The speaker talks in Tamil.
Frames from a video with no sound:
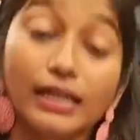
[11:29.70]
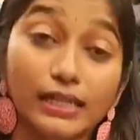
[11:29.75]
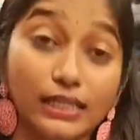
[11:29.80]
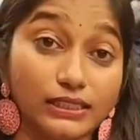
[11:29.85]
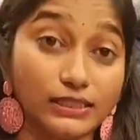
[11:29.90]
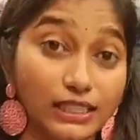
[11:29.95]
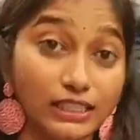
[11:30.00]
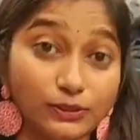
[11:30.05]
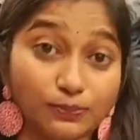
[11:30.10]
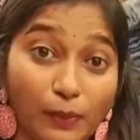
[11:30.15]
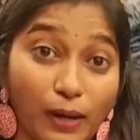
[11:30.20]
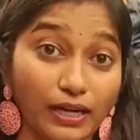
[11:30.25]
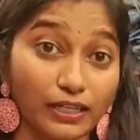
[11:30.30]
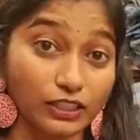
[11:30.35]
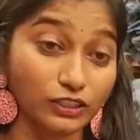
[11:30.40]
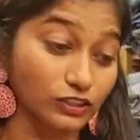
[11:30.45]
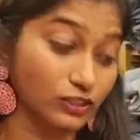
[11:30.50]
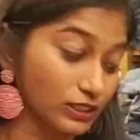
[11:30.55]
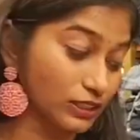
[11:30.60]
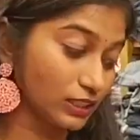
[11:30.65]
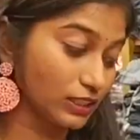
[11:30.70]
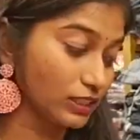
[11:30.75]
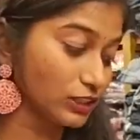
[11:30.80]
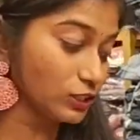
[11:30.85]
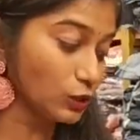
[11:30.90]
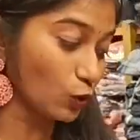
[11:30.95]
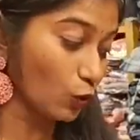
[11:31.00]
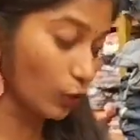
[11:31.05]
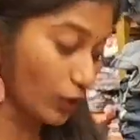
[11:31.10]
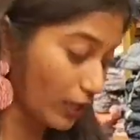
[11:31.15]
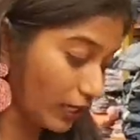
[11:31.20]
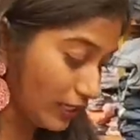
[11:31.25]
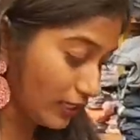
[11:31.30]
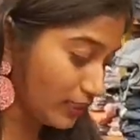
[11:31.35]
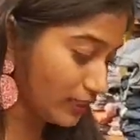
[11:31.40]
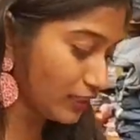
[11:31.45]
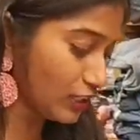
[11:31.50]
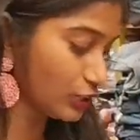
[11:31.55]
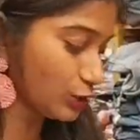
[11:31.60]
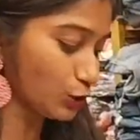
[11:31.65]
டிசைன்ஸ் பேட்டர்ன்ஸ் இருக்குது ஸோ
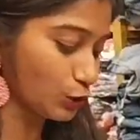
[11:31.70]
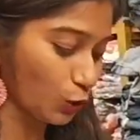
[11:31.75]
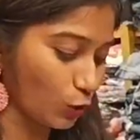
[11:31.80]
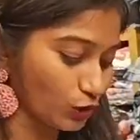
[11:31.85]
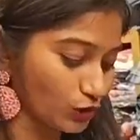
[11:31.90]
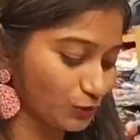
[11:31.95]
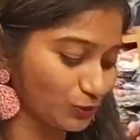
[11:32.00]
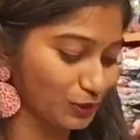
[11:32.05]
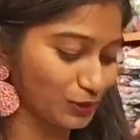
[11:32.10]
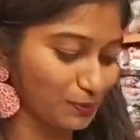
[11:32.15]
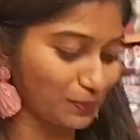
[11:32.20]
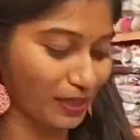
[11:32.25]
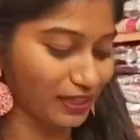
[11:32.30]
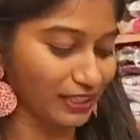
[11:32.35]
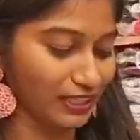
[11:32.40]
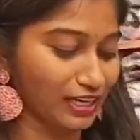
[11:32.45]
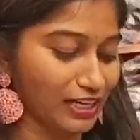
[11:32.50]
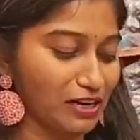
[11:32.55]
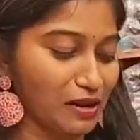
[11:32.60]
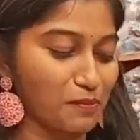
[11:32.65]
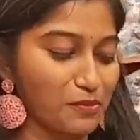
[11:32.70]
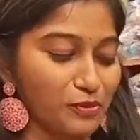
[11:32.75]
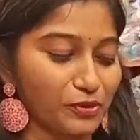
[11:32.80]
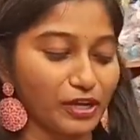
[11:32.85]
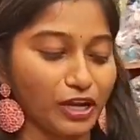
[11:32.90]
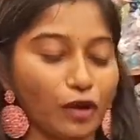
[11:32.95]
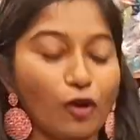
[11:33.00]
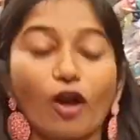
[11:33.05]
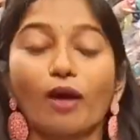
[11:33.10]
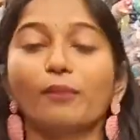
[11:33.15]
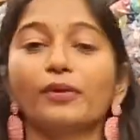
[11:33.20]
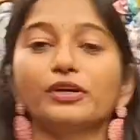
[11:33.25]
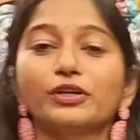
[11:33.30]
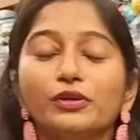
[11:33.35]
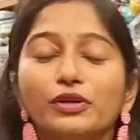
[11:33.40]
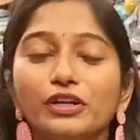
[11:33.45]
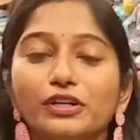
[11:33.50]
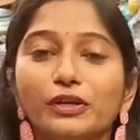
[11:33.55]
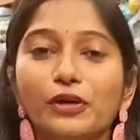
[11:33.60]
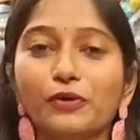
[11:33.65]
இந்த ஷார்ட் ஃப்ராக்ஸ் வந்து பார்த்திங்கன்னா நம்மளுடைய
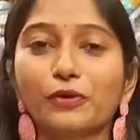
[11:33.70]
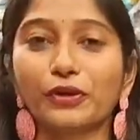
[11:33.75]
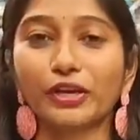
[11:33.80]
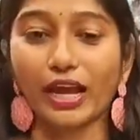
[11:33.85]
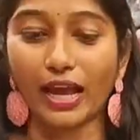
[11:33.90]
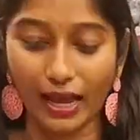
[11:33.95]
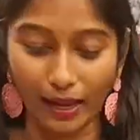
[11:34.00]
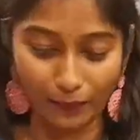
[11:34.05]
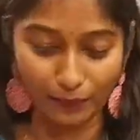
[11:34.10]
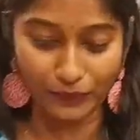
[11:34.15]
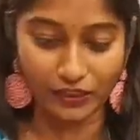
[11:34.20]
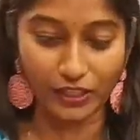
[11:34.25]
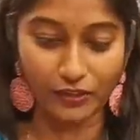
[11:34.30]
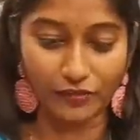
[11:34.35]
கோயம்புத்தூரில் இருக்கக்கூடிய எம் த்ரீ